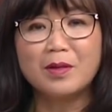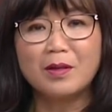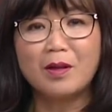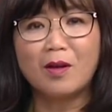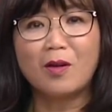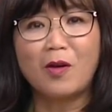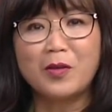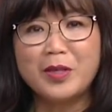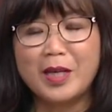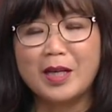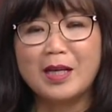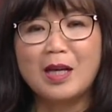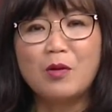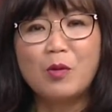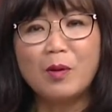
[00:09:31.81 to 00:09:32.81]
nó có
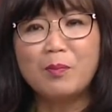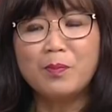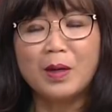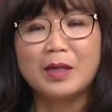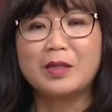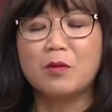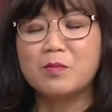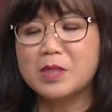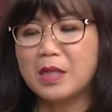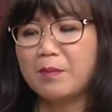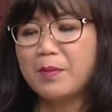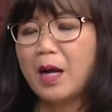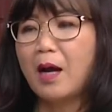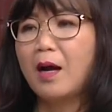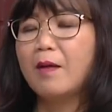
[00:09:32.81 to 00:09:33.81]
những cái group ở trong
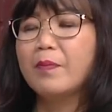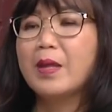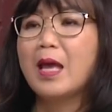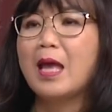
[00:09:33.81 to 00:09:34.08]
sớm đó